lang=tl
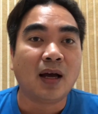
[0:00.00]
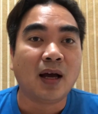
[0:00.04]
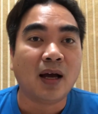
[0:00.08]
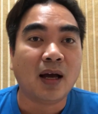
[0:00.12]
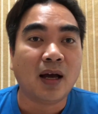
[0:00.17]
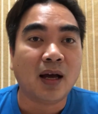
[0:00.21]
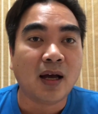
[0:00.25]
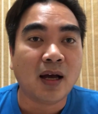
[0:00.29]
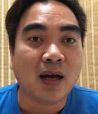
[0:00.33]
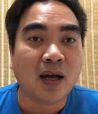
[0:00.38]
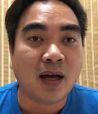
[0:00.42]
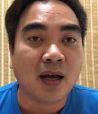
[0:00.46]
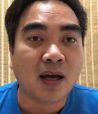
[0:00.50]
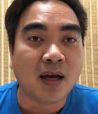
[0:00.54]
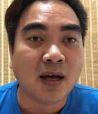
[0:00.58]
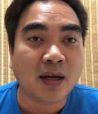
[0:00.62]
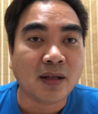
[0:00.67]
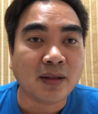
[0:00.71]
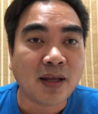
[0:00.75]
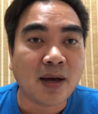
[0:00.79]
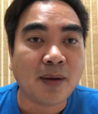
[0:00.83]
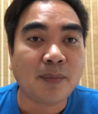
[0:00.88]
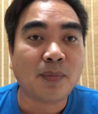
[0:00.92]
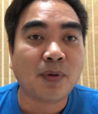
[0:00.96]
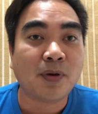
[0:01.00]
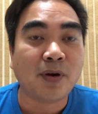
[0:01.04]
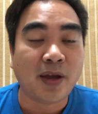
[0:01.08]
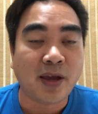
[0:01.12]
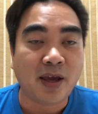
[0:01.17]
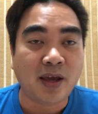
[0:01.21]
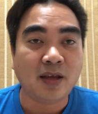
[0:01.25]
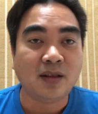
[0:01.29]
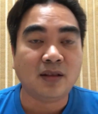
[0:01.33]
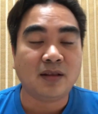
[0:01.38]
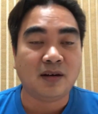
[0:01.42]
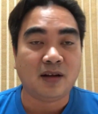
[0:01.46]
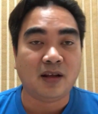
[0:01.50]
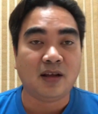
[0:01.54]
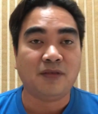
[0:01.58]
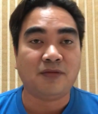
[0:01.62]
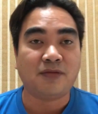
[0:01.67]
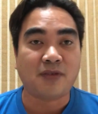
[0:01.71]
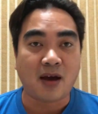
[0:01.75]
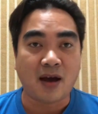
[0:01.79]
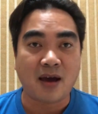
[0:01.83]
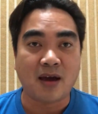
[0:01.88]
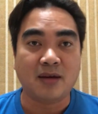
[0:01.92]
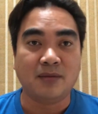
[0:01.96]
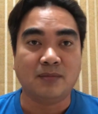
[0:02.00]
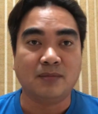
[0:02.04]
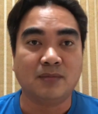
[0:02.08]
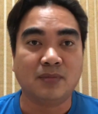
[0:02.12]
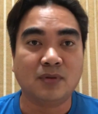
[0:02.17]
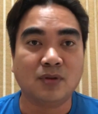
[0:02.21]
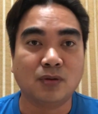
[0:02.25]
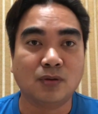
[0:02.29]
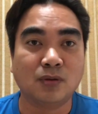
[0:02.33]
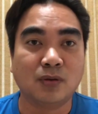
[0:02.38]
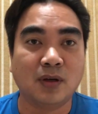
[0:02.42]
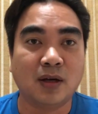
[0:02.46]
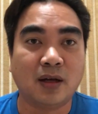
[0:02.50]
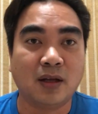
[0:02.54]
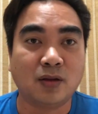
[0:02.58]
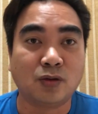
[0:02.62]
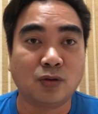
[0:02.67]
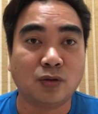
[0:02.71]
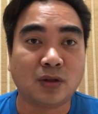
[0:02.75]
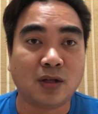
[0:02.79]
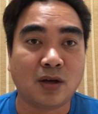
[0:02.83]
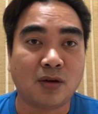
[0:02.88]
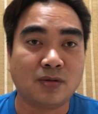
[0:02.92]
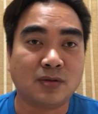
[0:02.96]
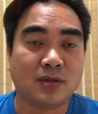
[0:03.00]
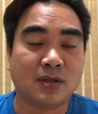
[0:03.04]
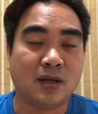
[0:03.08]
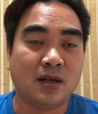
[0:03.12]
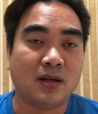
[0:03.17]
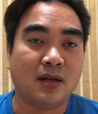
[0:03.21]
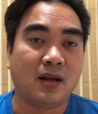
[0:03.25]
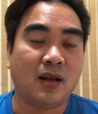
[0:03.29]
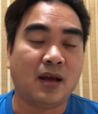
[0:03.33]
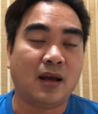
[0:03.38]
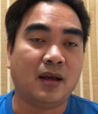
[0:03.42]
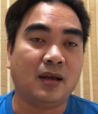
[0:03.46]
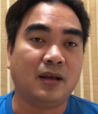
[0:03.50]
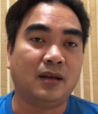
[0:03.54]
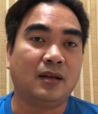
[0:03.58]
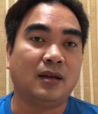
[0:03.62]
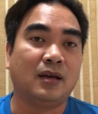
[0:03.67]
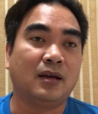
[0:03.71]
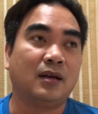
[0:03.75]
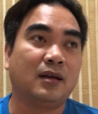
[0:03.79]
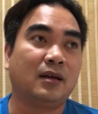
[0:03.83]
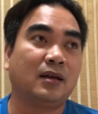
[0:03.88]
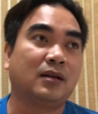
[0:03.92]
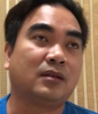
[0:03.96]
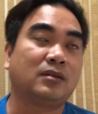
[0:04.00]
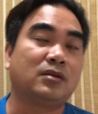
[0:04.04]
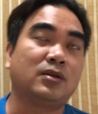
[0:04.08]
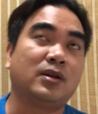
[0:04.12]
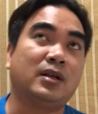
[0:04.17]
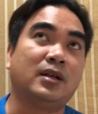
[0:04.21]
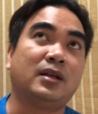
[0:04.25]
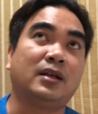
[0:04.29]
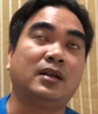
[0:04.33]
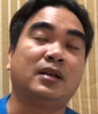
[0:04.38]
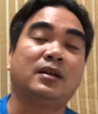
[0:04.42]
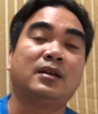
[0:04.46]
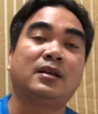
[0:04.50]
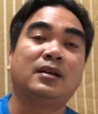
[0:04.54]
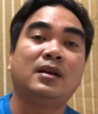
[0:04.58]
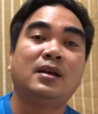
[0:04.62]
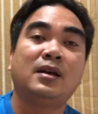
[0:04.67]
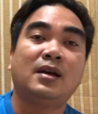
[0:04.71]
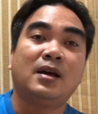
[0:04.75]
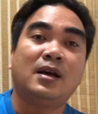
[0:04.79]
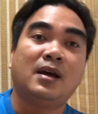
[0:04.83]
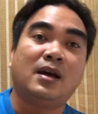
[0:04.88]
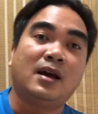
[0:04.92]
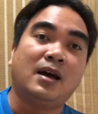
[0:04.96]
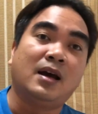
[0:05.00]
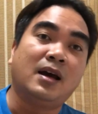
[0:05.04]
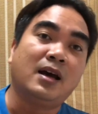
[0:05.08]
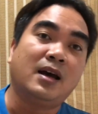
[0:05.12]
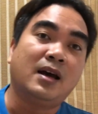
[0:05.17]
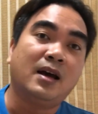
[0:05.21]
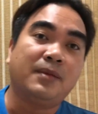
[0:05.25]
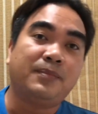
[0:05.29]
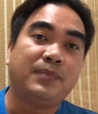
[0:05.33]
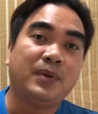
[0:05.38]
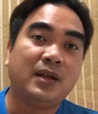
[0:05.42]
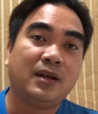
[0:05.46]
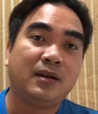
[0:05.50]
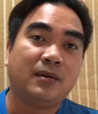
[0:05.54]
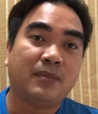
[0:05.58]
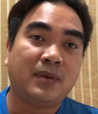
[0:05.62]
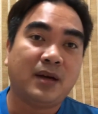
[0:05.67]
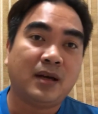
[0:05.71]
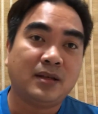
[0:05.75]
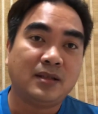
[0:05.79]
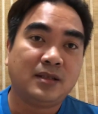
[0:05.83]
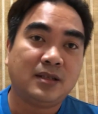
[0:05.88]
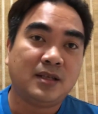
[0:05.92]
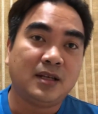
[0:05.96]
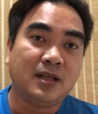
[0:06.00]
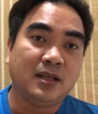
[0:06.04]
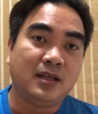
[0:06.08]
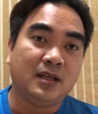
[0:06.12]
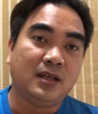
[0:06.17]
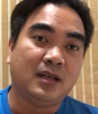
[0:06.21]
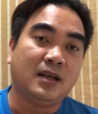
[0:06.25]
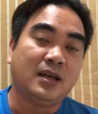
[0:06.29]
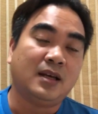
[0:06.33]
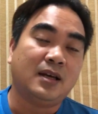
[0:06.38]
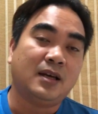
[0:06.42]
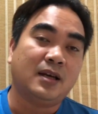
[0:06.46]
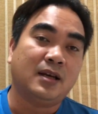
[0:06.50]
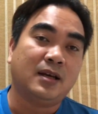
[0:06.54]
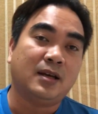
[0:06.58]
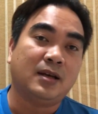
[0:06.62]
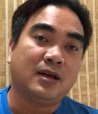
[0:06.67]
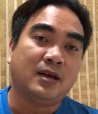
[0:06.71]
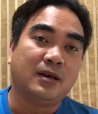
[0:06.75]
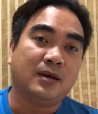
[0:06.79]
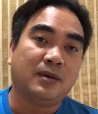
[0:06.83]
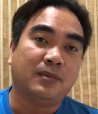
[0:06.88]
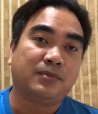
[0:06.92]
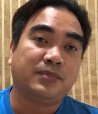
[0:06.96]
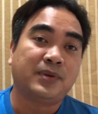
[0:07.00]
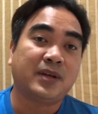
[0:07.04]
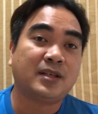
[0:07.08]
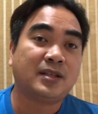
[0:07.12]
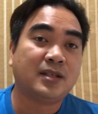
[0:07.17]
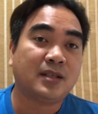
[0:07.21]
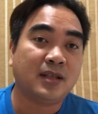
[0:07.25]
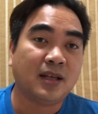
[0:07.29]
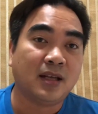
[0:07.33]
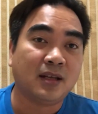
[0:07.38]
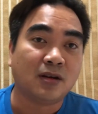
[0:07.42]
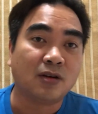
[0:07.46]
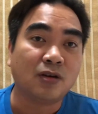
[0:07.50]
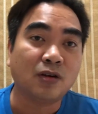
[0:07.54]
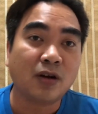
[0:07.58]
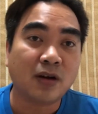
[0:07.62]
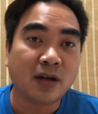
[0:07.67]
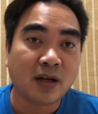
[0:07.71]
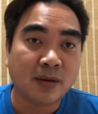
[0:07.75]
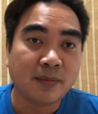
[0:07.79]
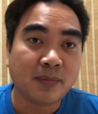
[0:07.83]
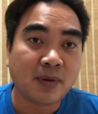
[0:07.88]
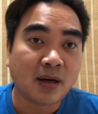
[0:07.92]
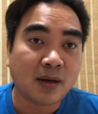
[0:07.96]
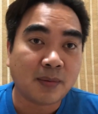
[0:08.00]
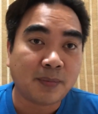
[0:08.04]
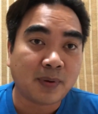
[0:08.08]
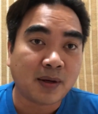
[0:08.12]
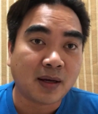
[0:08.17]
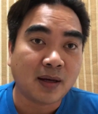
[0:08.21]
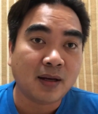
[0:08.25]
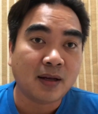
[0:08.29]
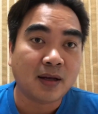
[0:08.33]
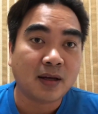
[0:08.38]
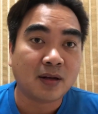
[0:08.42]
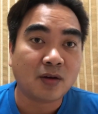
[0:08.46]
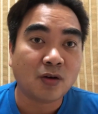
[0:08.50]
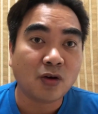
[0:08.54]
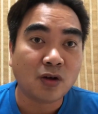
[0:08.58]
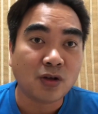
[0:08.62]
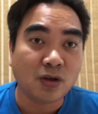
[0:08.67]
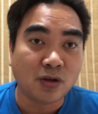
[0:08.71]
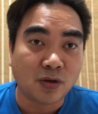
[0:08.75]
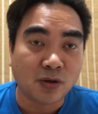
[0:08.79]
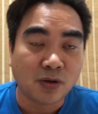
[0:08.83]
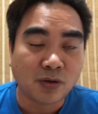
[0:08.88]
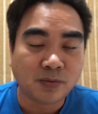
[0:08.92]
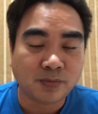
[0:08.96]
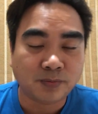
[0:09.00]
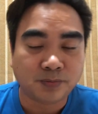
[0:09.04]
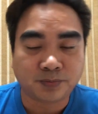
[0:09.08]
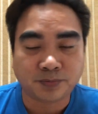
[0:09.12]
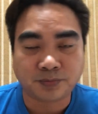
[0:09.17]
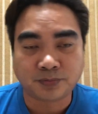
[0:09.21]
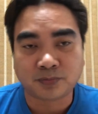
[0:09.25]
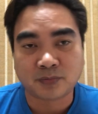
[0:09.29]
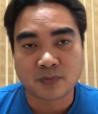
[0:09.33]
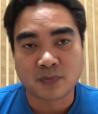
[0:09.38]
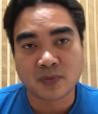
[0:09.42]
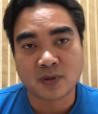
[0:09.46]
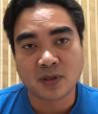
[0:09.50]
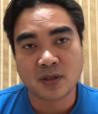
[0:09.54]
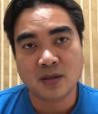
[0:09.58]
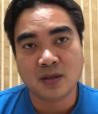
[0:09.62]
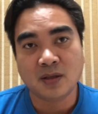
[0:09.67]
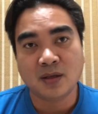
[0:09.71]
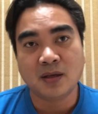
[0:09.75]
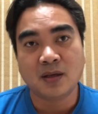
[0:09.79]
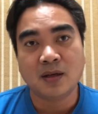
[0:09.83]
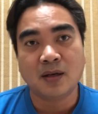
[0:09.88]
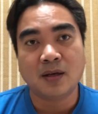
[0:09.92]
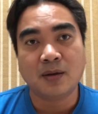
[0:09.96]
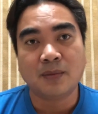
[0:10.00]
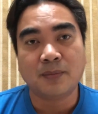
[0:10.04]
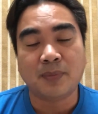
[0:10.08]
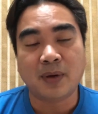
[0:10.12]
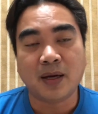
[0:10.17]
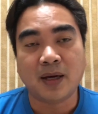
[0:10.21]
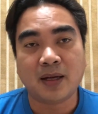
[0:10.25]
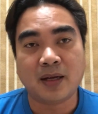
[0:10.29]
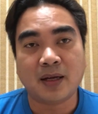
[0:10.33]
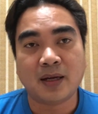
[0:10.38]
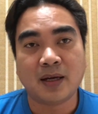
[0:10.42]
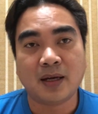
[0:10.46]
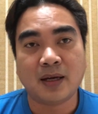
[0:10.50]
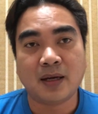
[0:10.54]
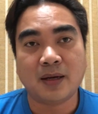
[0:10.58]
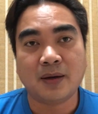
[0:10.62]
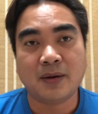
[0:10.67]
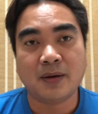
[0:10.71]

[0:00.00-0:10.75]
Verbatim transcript: uh, number 835 noong uh, 2009 actually. Uh, pinirmahan siya ni uh, President Gloria Macapagal Arroyo para